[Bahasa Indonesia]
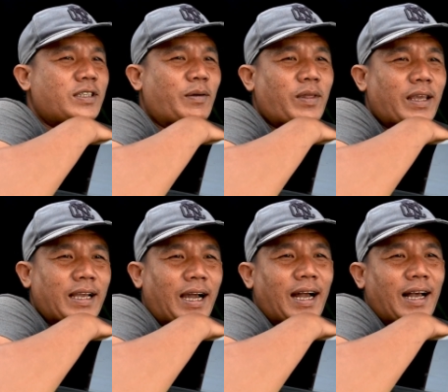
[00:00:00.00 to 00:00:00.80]
jam
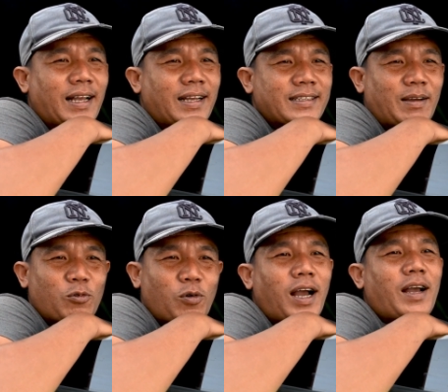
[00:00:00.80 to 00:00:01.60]
3 jam 2
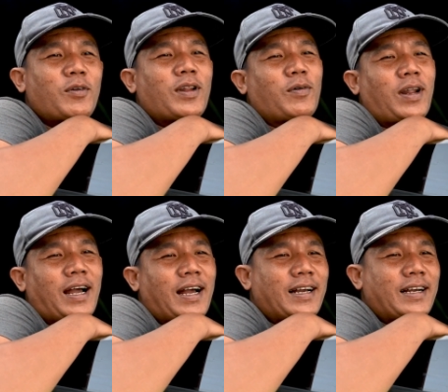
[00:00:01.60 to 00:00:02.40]
kami udah
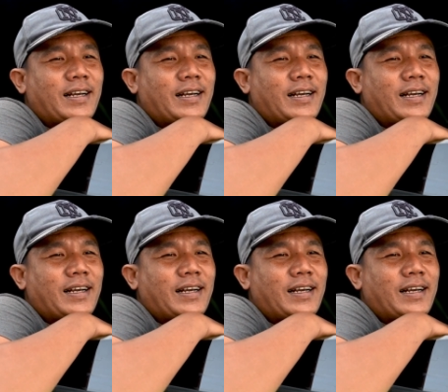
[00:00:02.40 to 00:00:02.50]
pulang